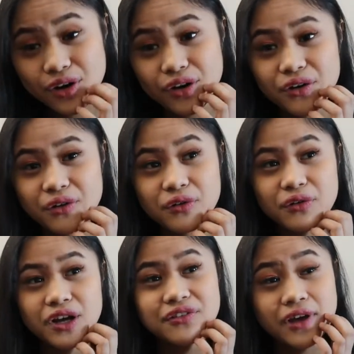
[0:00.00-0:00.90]
so,
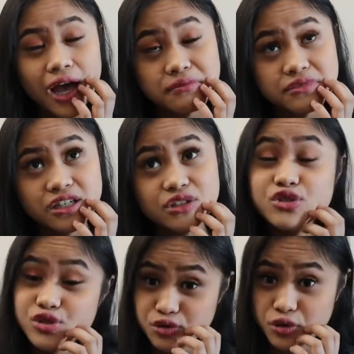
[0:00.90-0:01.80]
if ever,
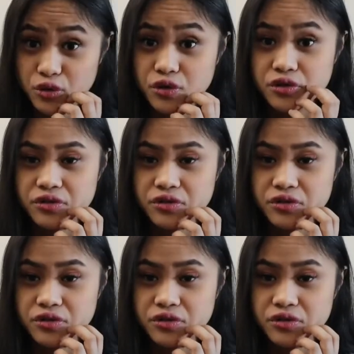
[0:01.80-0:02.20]
gusto ko.